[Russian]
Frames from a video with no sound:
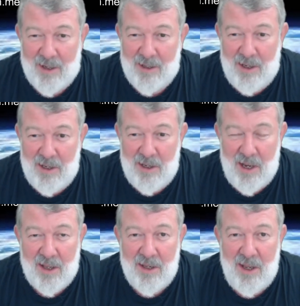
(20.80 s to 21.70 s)
ни, ни,
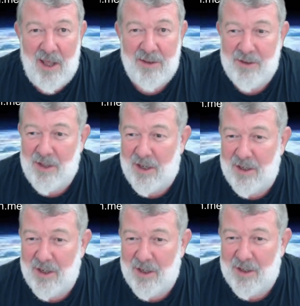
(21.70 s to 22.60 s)
ни
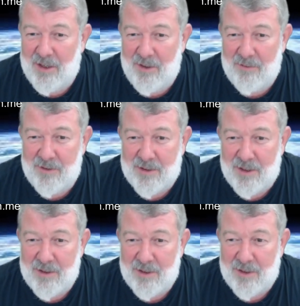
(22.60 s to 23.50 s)
одна не
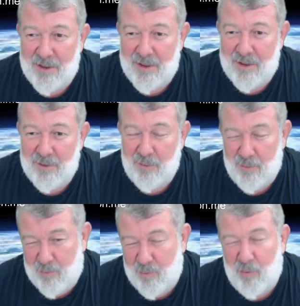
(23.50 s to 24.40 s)
выскочит.
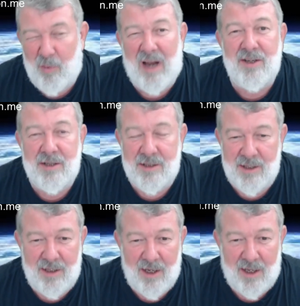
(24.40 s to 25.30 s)
Ну,
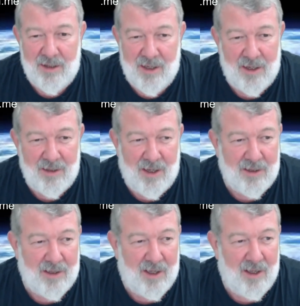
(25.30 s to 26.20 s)
почти ни одна.
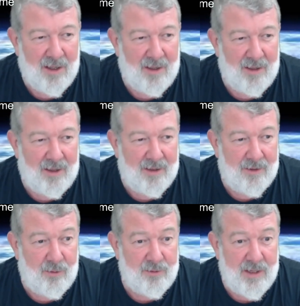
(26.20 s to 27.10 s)
Иногда
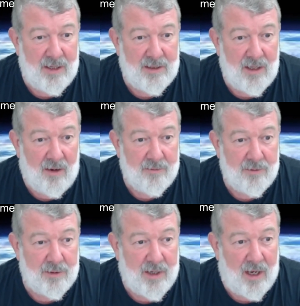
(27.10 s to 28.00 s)
ну, знаете, я вам
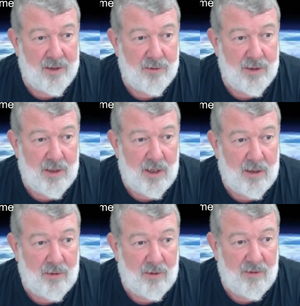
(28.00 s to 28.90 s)
еще скажу, если
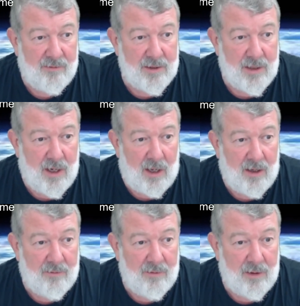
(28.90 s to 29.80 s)
кто-то
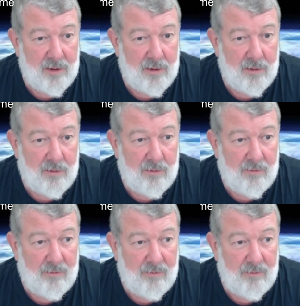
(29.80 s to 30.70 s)
выскакивает, то
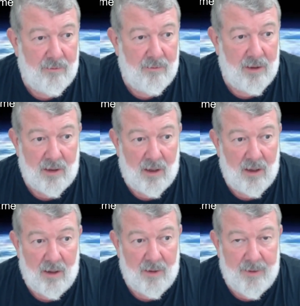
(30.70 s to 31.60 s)
это
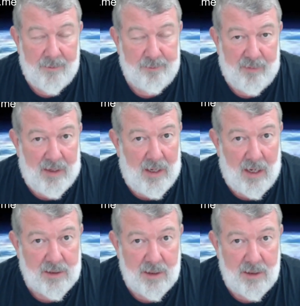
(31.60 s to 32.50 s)
не
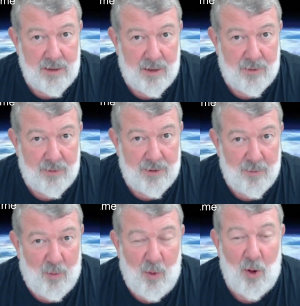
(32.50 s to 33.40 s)
акцентируйте.
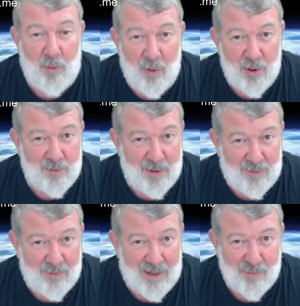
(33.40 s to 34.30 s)
Бог, может
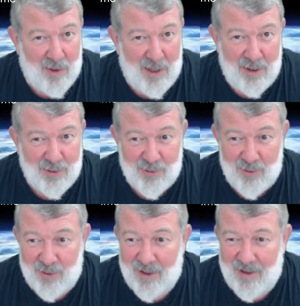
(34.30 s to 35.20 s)
быть, вас
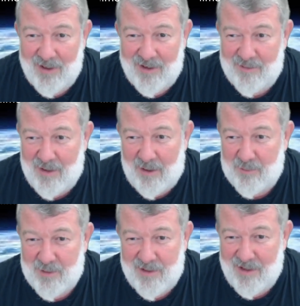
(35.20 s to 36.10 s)
бережет,
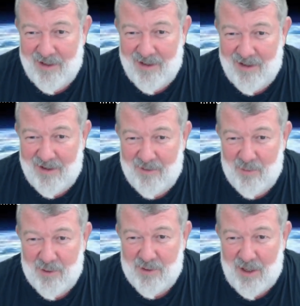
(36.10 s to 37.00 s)
потому что
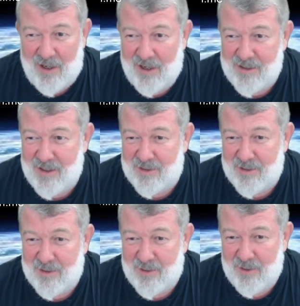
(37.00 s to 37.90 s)
может
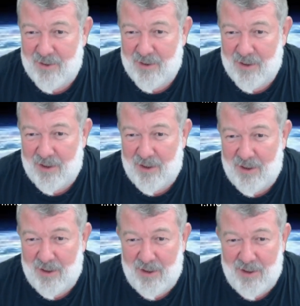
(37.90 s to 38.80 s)
оказаться, что и,
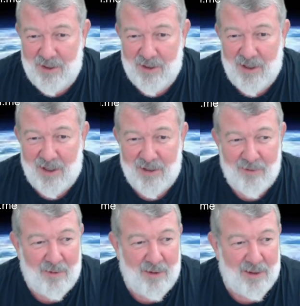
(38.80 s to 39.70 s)
и, и не надо
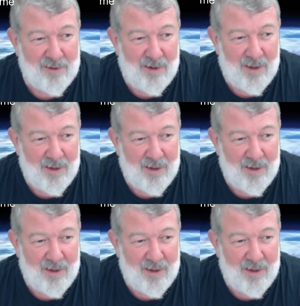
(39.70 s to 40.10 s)
вам этого.